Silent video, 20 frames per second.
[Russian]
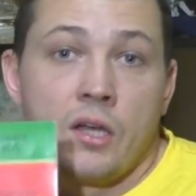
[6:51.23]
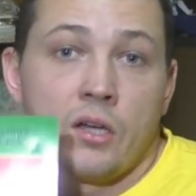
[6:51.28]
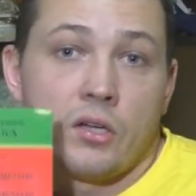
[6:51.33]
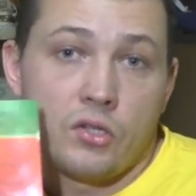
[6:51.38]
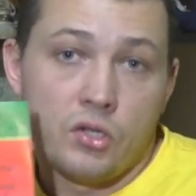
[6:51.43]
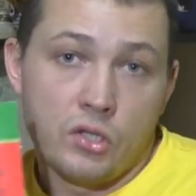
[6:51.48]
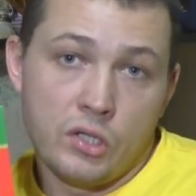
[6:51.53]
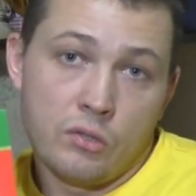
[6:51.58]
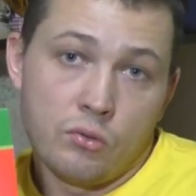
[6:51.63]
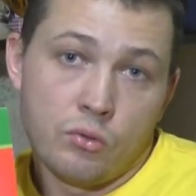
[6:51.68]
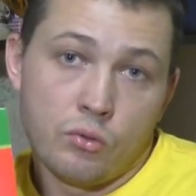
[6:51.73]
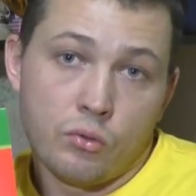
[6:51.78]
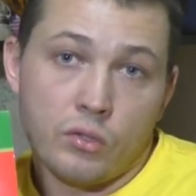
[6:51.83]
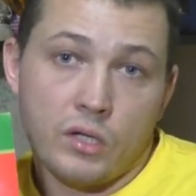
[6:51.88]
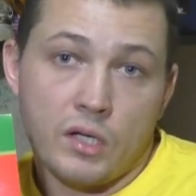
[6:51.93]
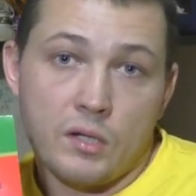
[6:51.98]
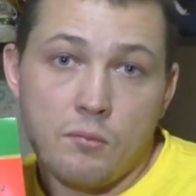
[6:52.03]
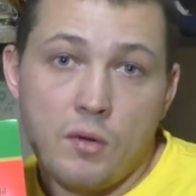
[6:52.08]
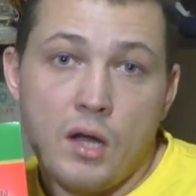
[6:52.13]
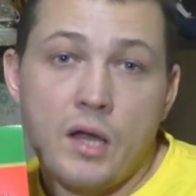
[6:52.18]
Книгу
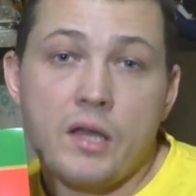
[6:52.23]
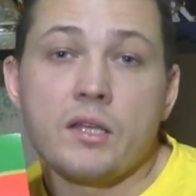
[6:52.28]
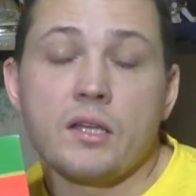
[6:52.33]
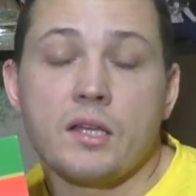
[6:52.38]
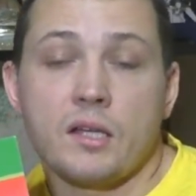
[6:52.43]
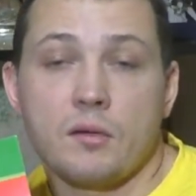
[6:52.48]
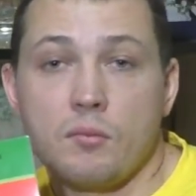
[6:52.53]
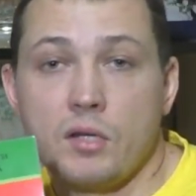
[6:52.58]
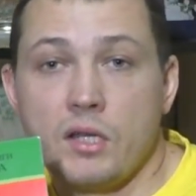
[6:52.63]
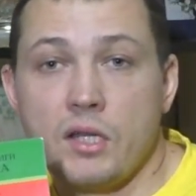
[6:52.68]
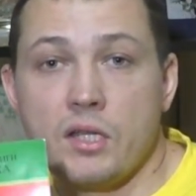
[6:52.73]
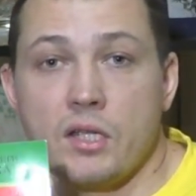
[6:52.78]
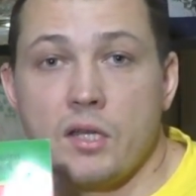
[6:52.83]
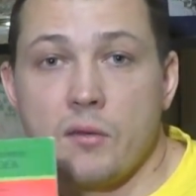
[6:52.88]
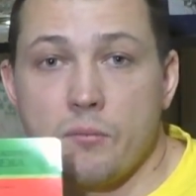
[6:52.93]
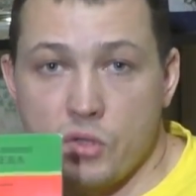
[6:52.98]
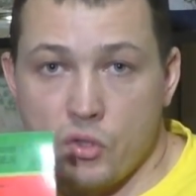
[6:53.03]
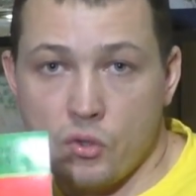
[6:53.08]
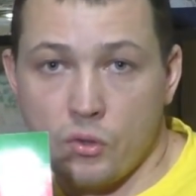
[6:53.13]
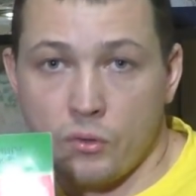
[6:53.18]
«Корма и
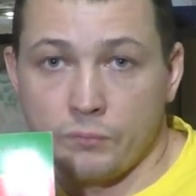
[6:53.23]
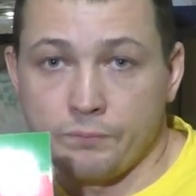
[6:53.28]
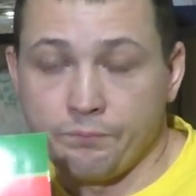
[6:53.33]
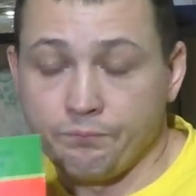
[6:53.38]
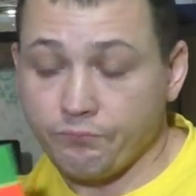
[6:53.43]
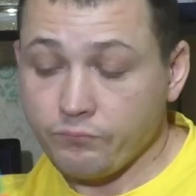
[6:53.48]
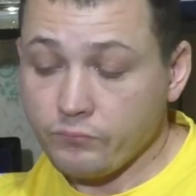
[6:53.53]
кормление пчел».